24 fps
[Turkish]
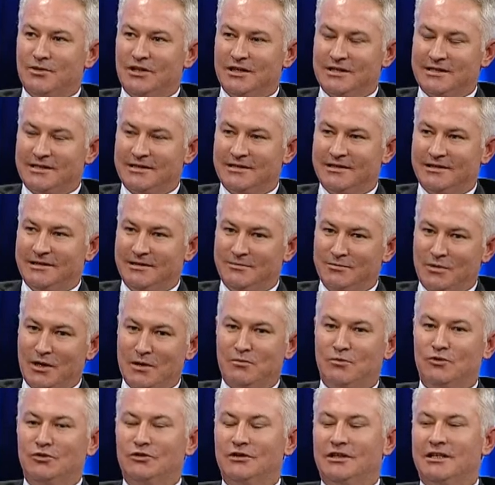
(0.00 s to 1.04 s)
bahsedeyim.
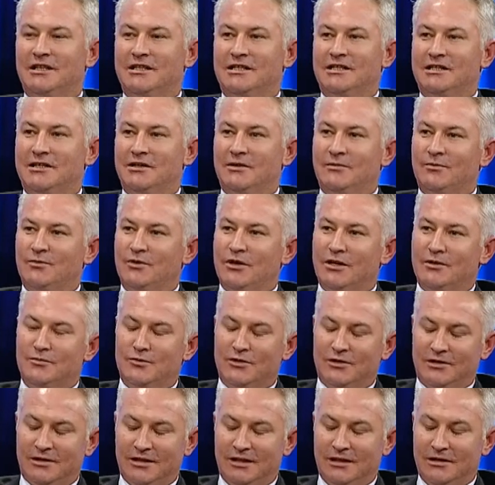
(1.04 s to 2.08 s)
Ben bunlara cevap
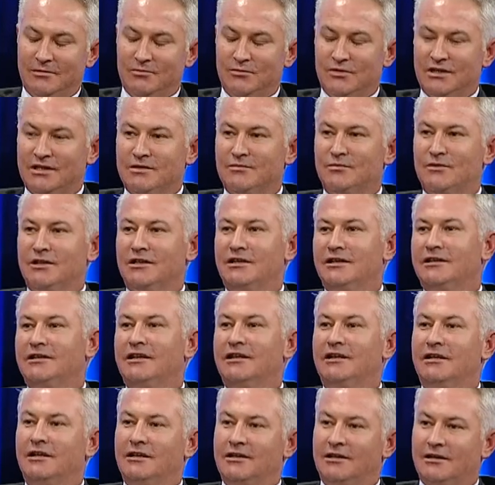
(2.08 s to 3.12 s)
vermişken bizim de
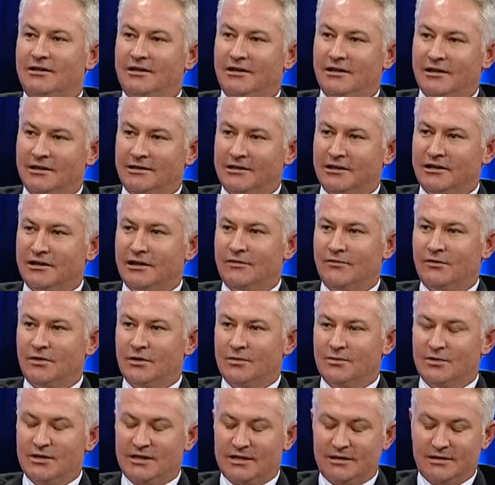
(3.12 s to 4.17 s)
neden Latin
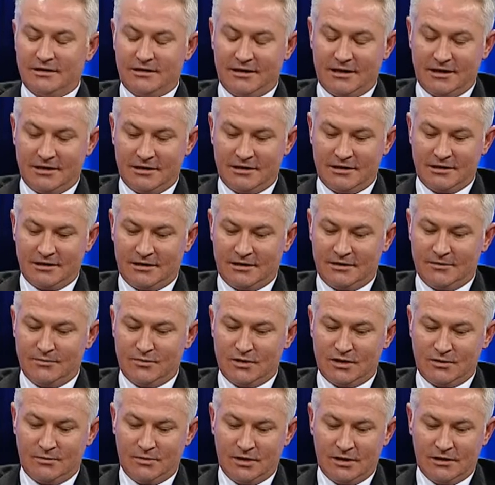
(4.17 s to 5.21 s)
alfabesini tercih
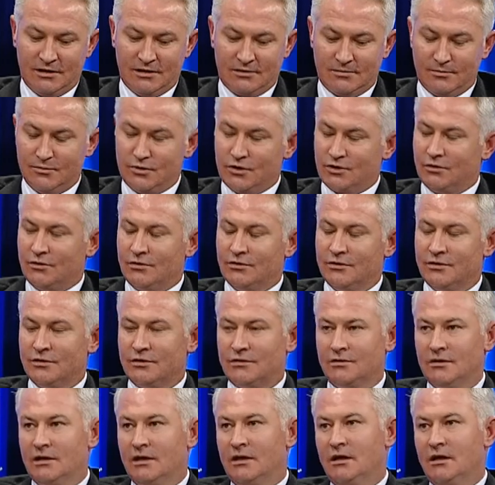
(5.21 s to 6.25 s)
ettiğimizi belirtmiş oluruz.